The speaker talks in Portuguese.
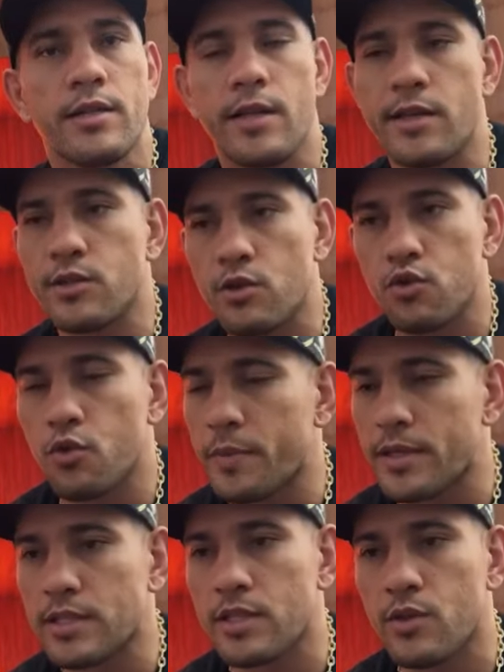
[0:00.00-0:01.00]
Né? Então eu tô
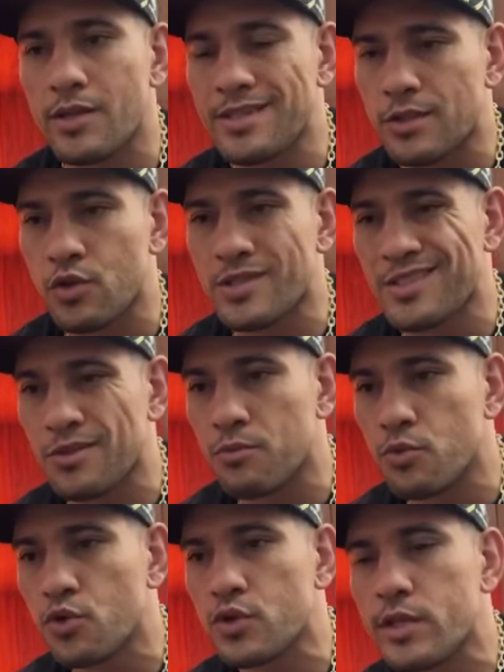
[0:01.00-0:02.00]
pensando ali, as coisas dando
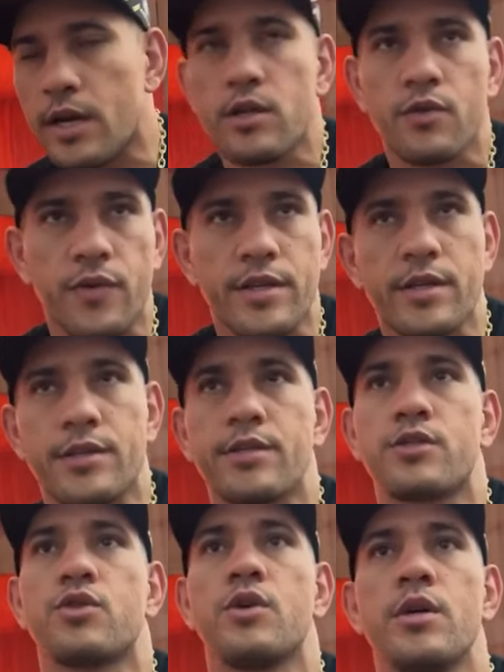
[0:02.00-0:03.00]
muito certo, faria isso.